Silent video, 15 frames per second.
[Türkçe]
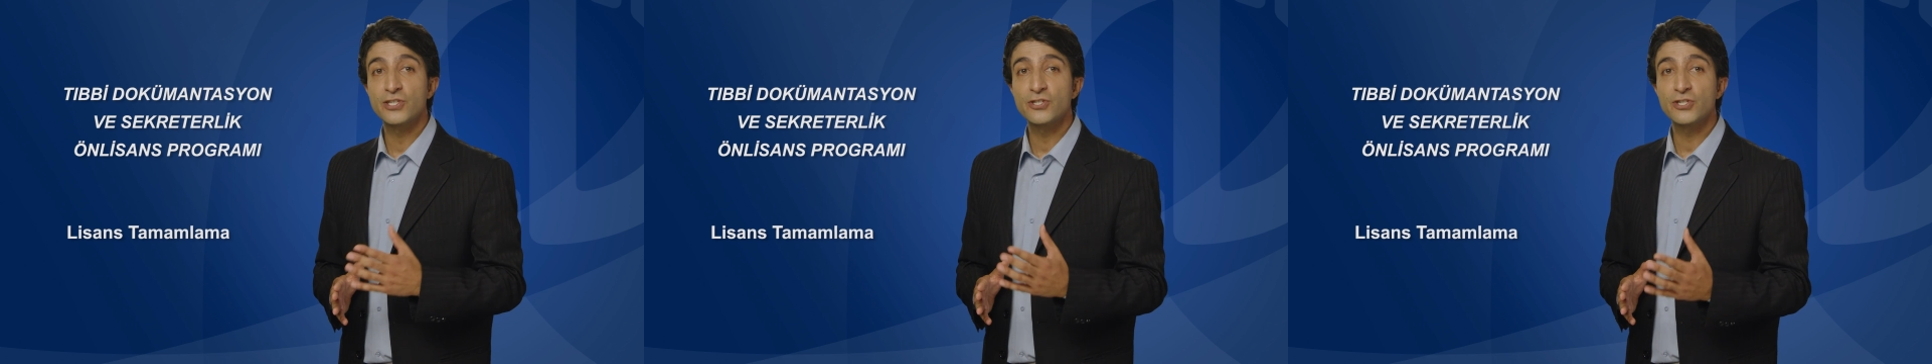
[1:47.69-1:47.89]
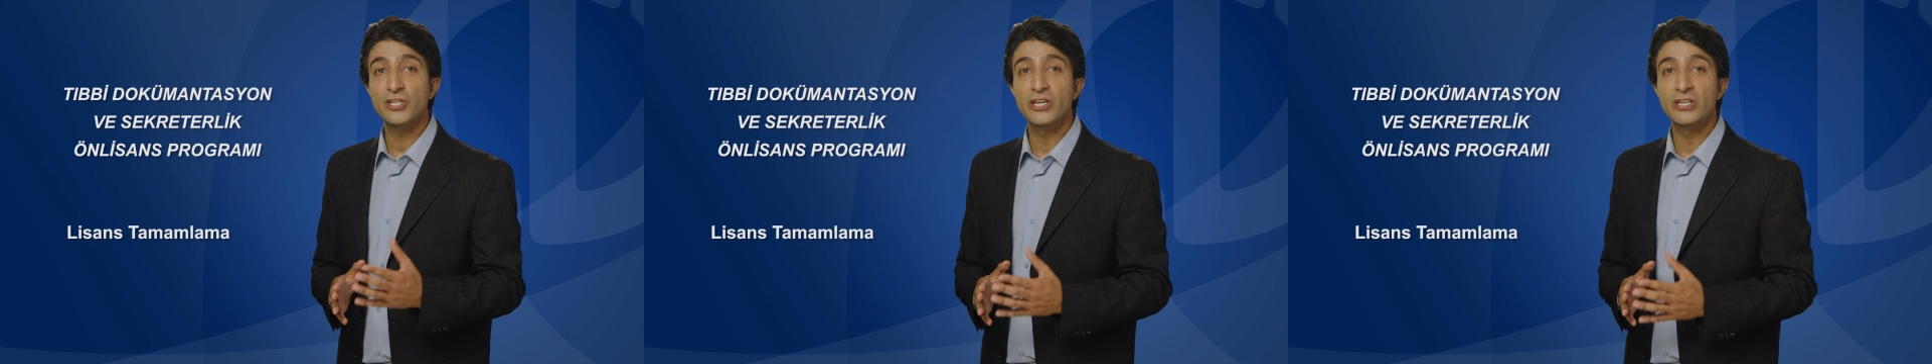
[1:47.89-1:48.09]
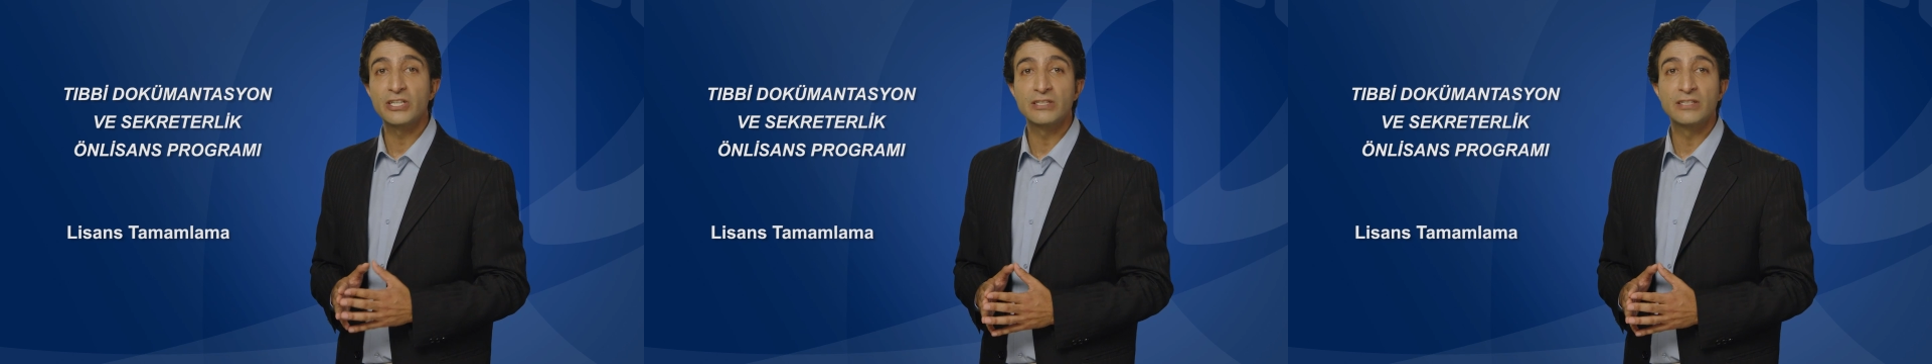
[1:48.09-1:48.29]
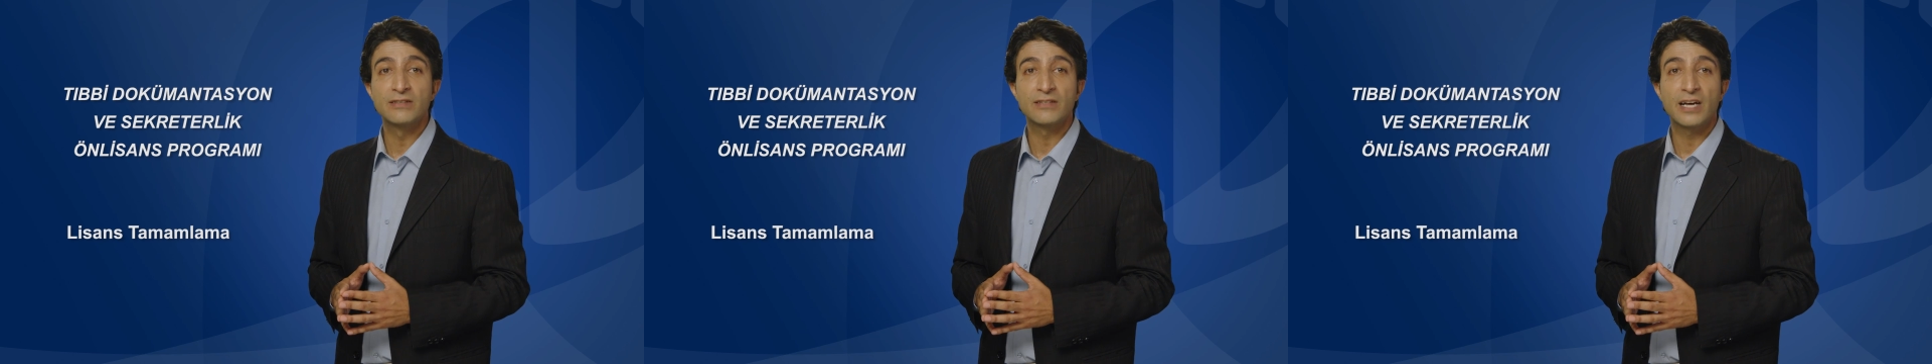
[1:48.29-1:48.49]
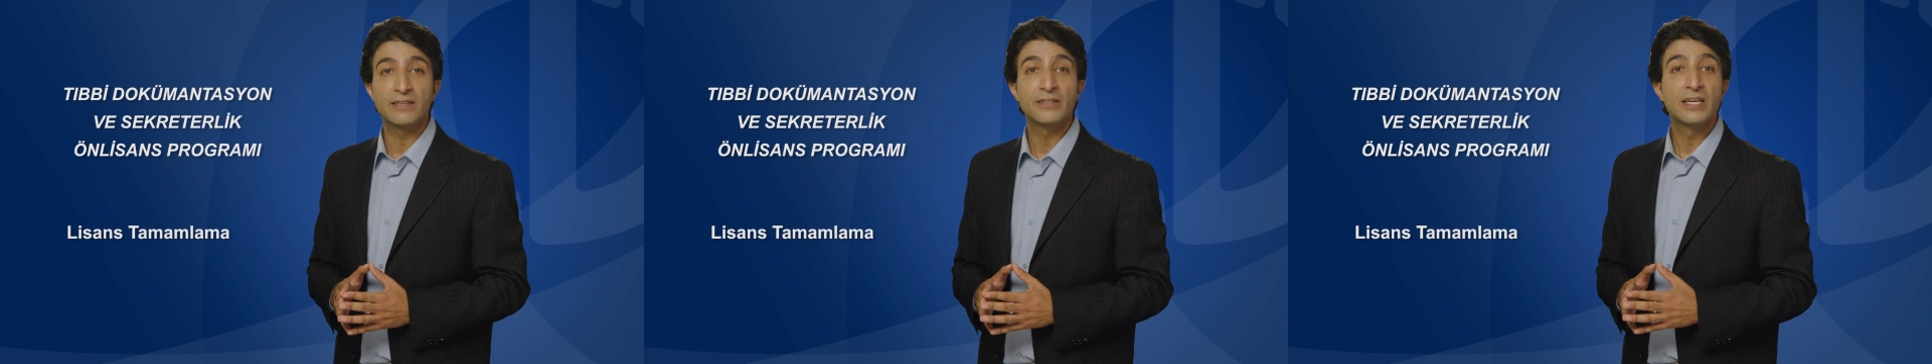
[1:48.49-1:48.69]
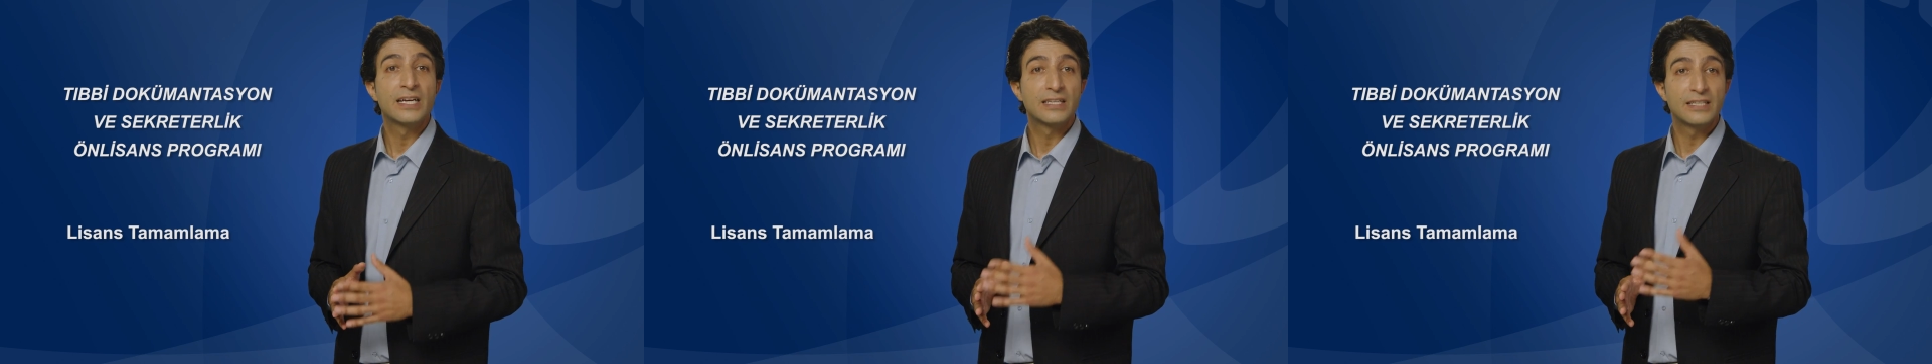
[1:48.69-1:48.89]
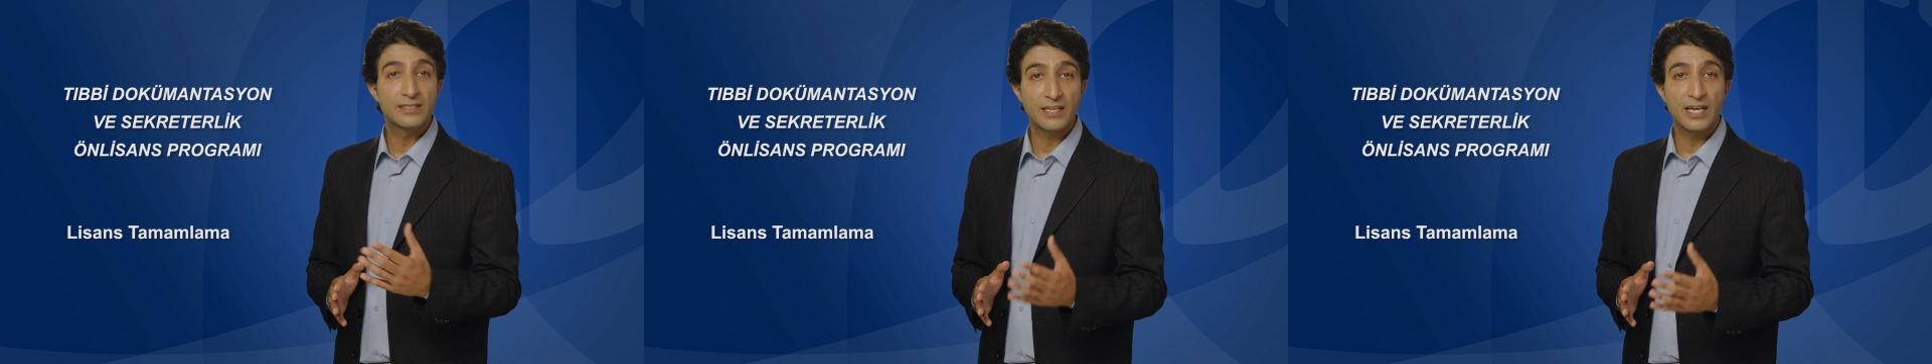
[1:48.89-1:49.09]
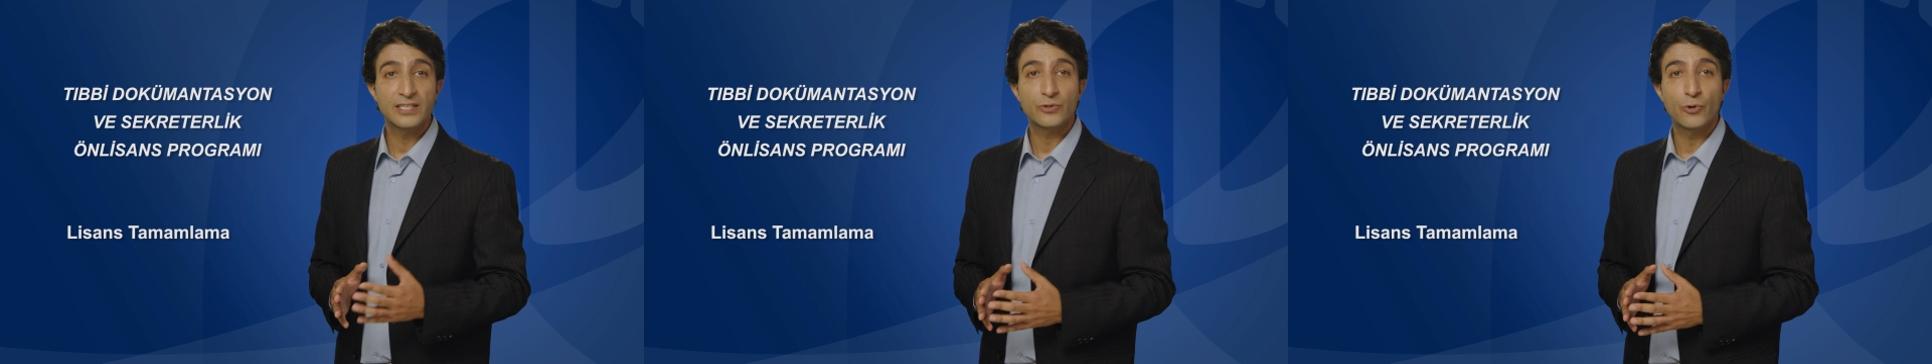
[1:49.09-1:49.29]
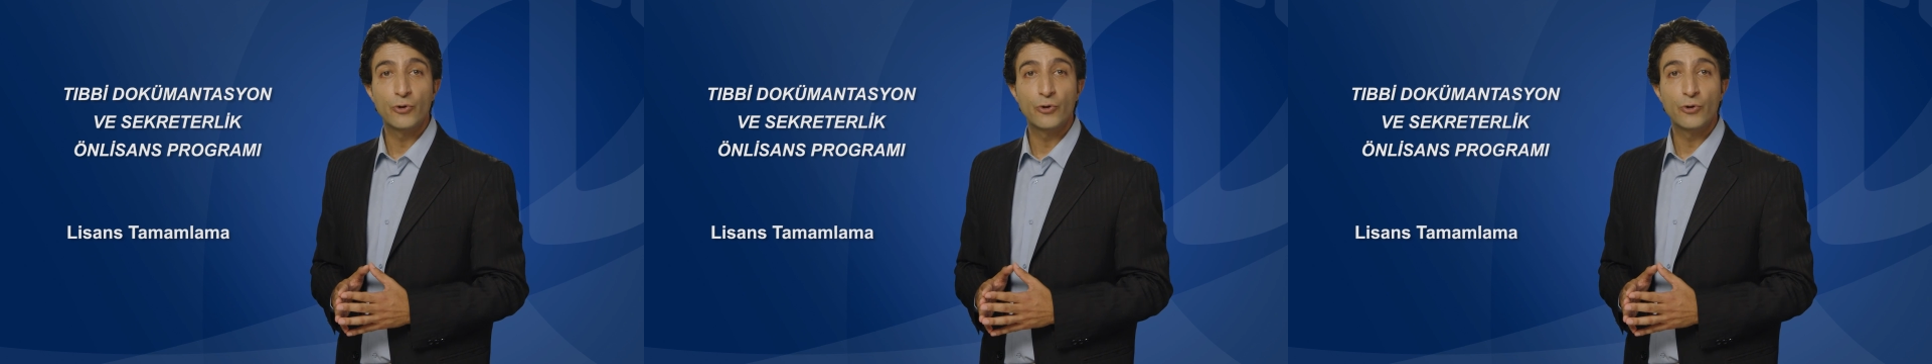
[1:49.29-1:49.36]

yarı yılından lisans